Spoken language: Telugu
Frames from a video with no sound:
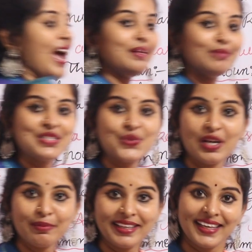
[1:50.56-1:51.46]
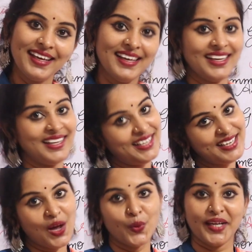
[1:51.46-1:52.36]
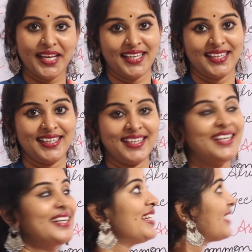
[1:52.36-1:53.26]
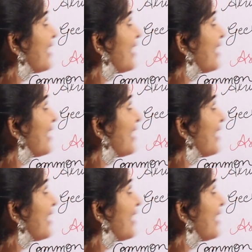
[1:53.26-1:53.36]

యానిమల్స్ కూడా మనకి నౌనే ఈ